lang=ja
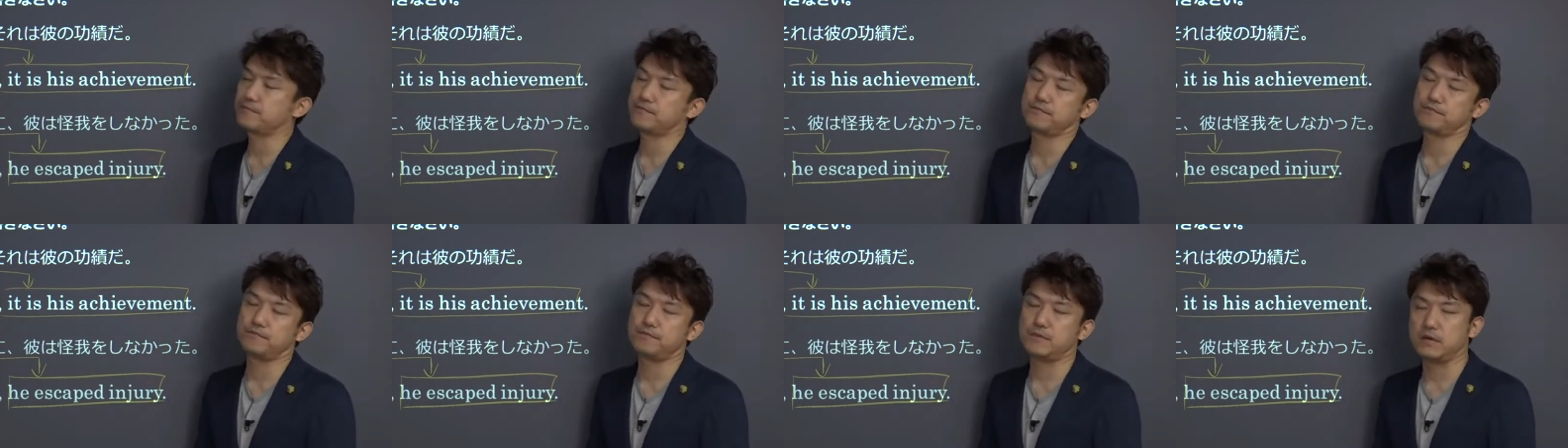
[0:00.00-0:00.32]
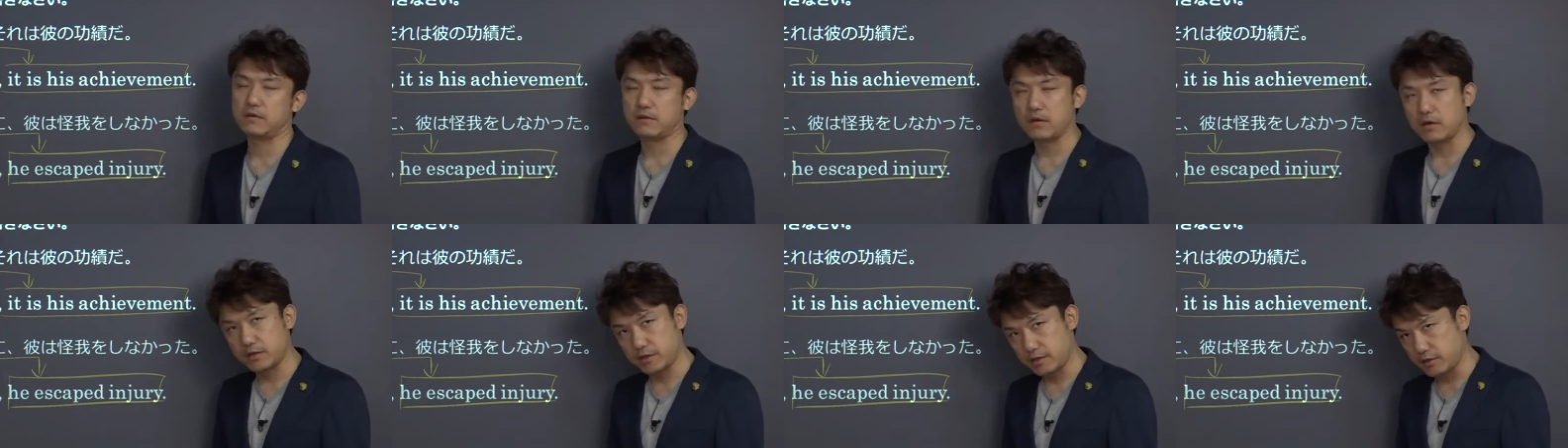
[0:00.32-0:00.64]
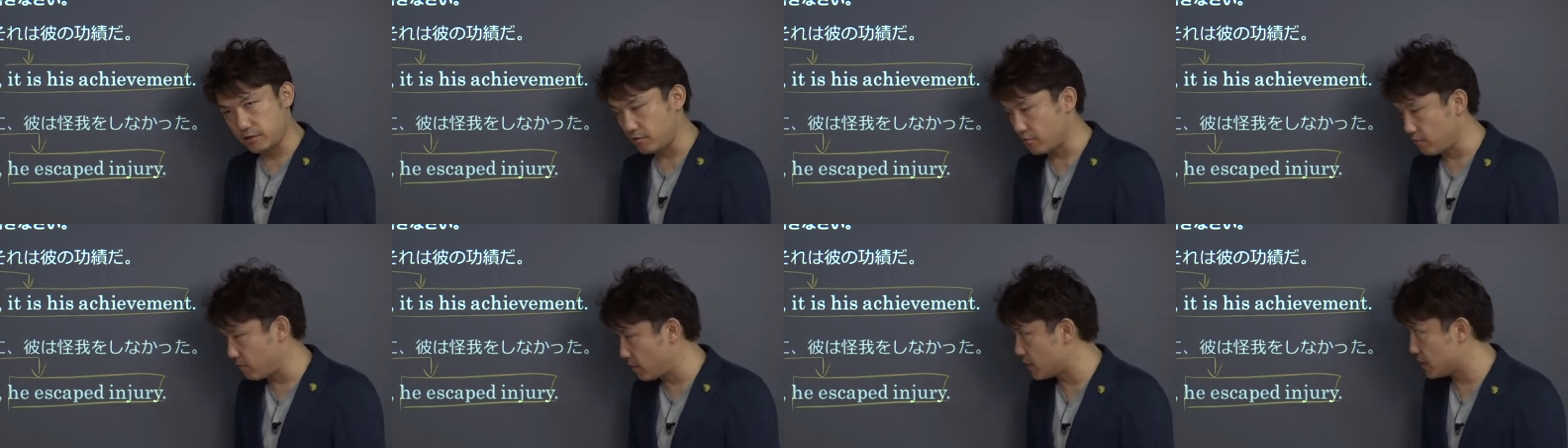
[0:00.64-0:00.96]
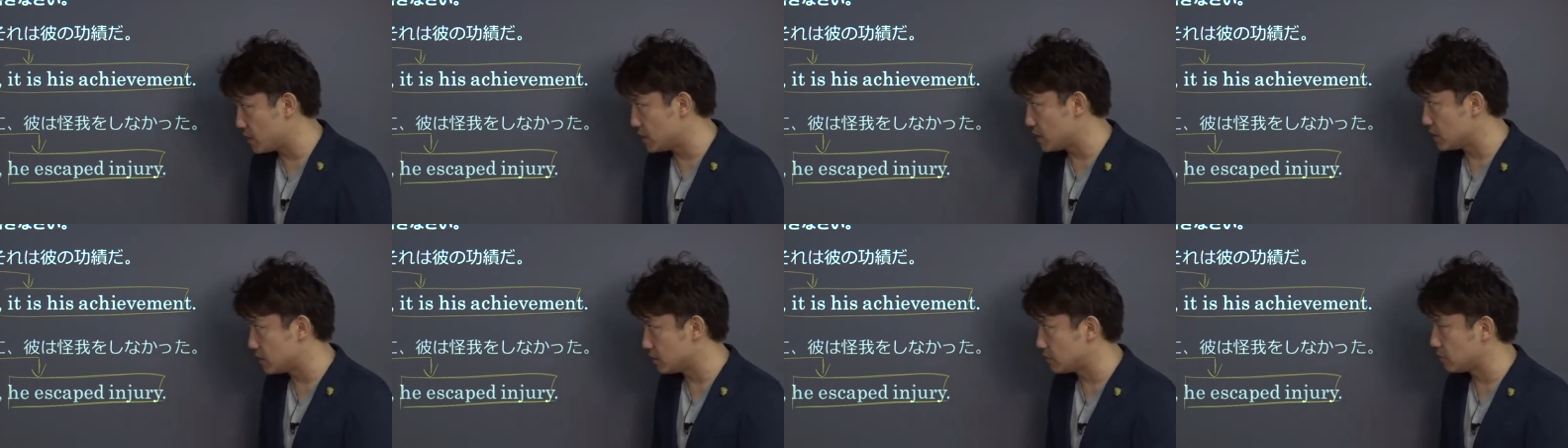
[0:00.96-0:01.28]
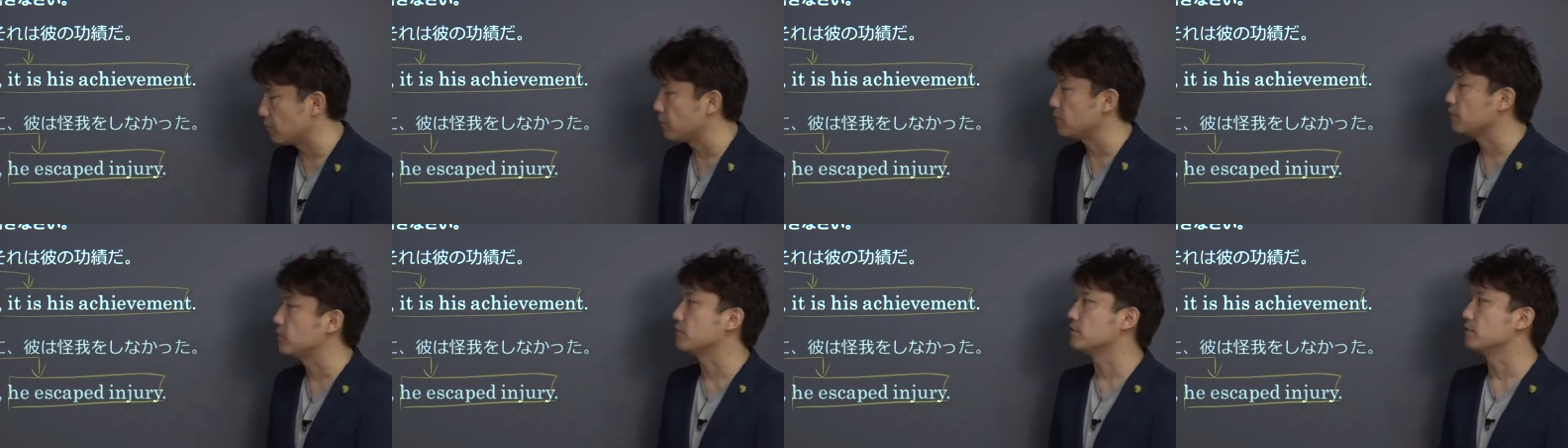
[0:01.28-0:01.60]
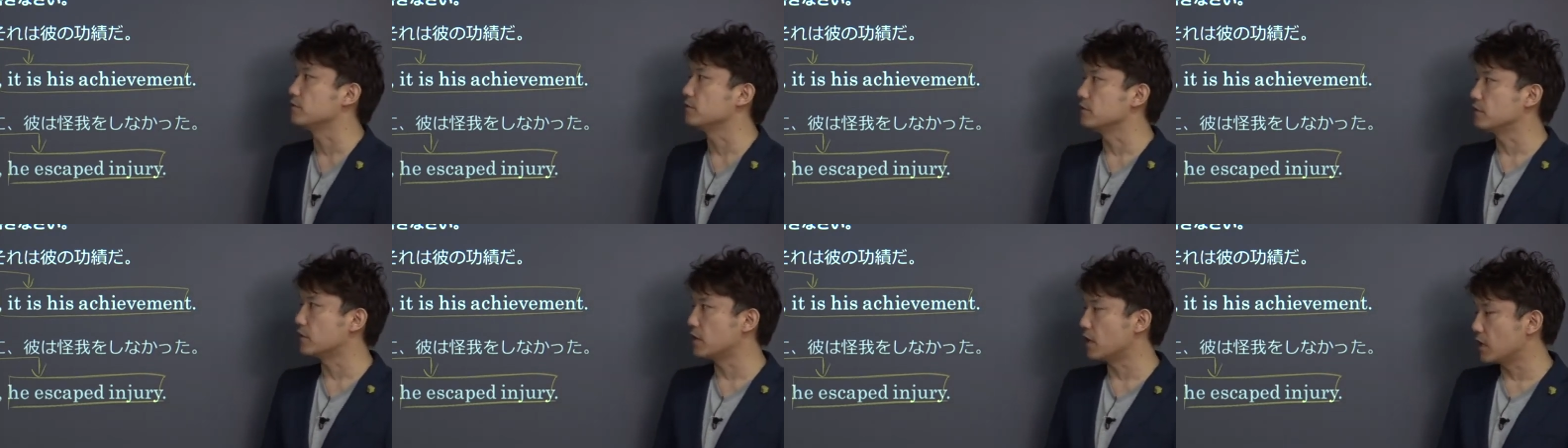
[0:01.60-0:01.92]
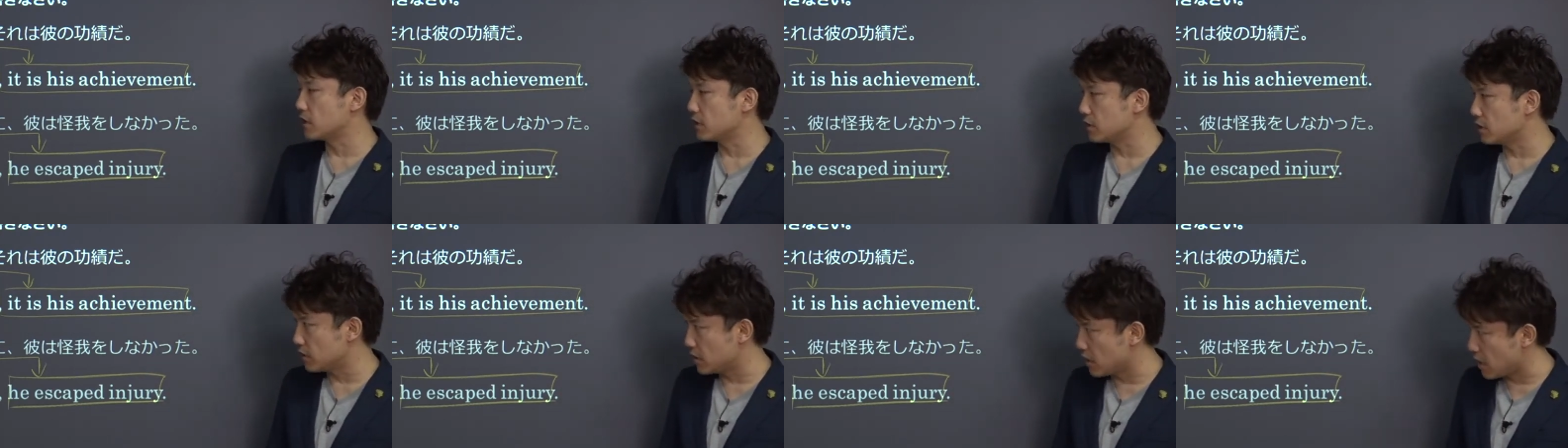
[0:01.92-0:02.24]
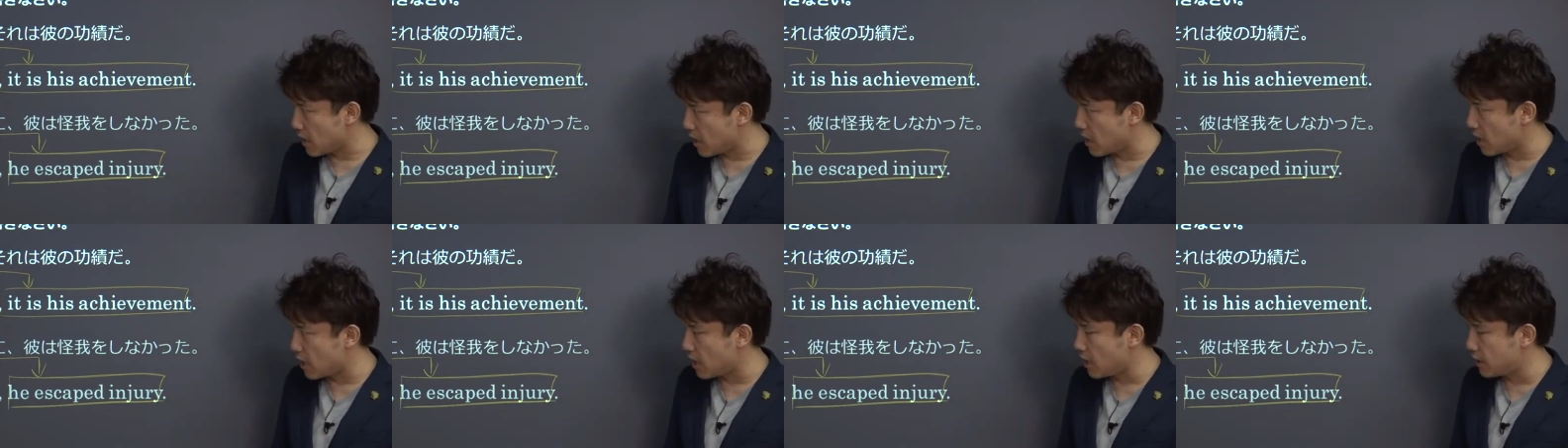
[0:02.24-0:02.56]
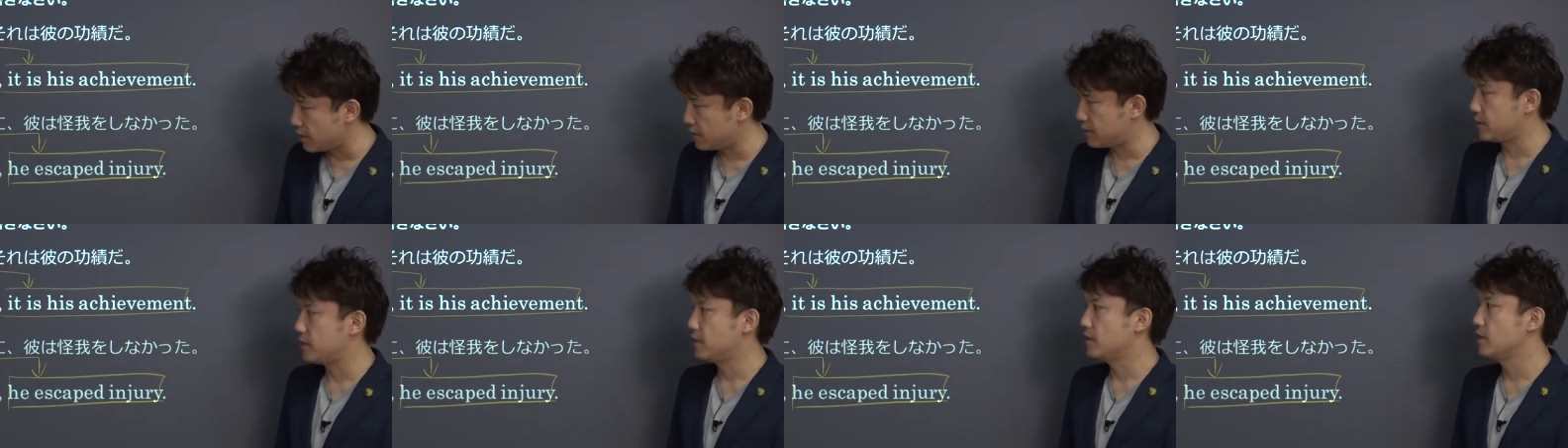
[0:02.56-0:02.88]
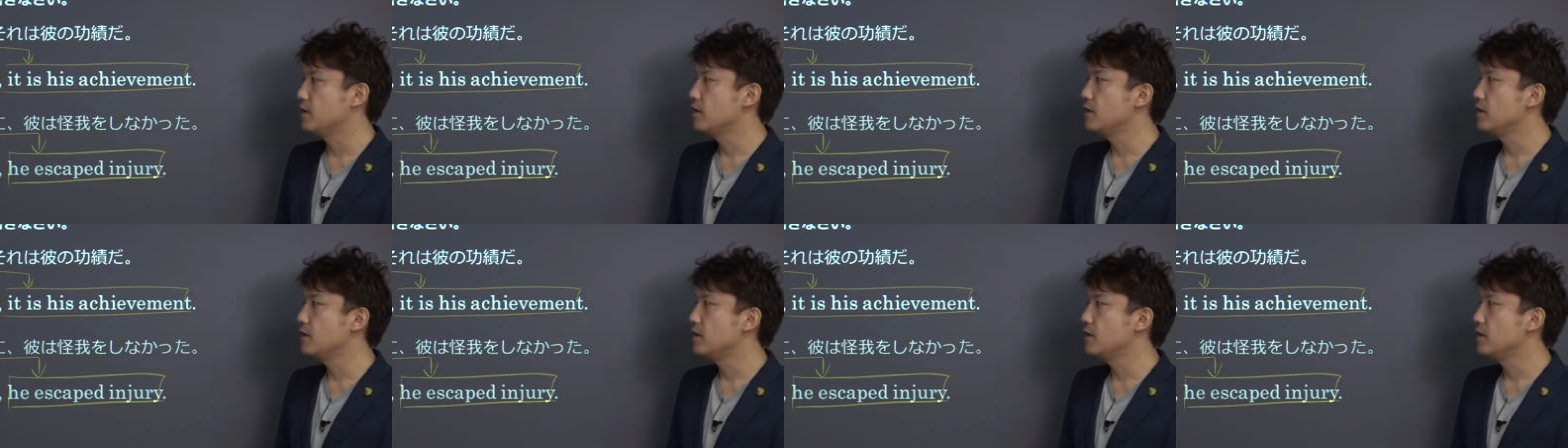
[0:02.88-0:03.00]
ビアスリーという感じです。